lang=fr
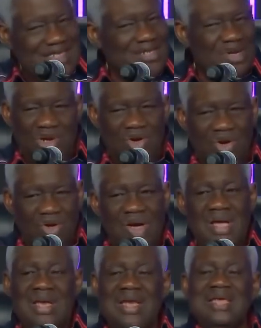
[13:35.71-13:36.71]
Il dit, non, non, non.
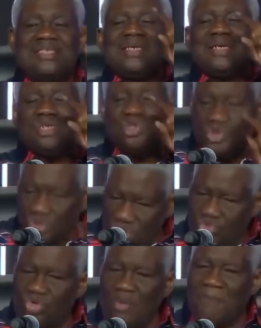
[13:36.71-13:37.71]
Les
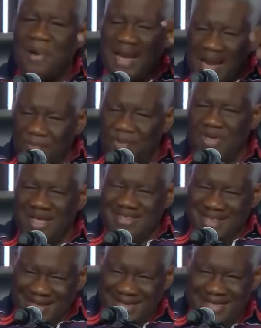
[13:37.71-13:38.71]
Écritures ne sont pas là pour des
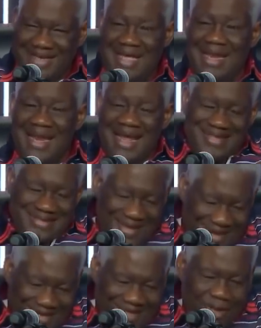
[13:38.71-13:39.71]
techniques. La
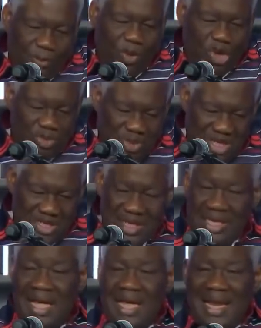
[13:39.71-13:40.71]
technique de
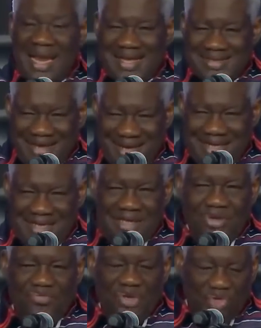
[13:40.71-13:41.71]
prospérité, la
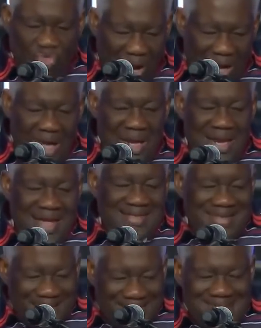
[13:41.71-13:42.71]
technique de victoire,
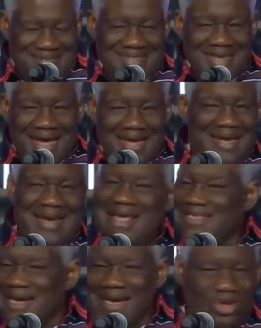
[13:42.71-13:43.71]
la technique de ça.
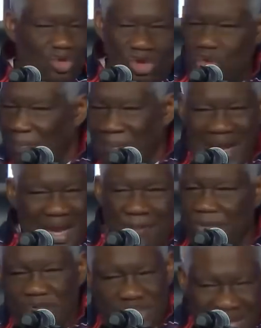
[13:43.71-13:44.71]
Les Écritures ne sont pas
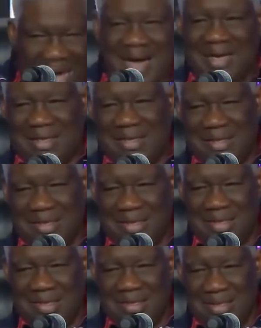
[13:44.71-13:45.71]
là pour ça.
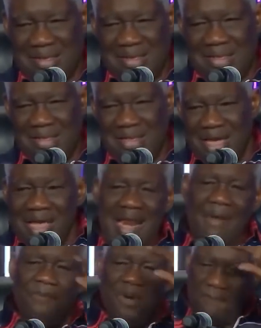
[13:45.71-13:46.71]
Et
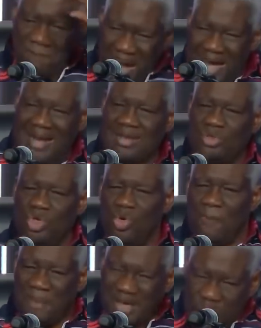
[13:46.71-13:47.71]
la plupart de
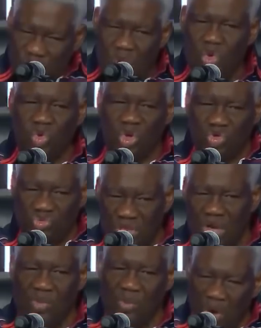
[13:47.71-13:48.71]
nos pasteurs aujourd'hui
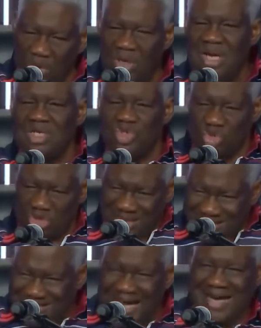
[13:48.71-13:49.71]
dans le monde sont
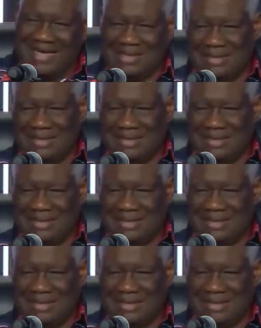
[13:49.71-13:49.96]
dans ça.